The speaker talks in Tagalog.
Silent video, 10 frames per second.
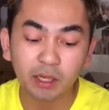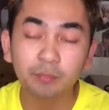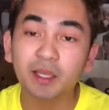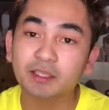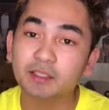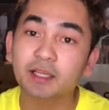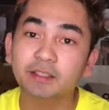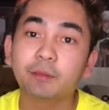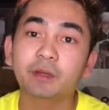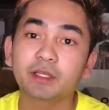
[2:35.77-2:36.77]
Kami ang
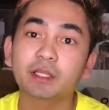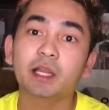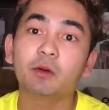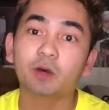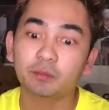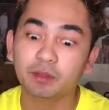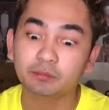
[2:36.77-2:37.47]
nagdadamay ang dalawa pag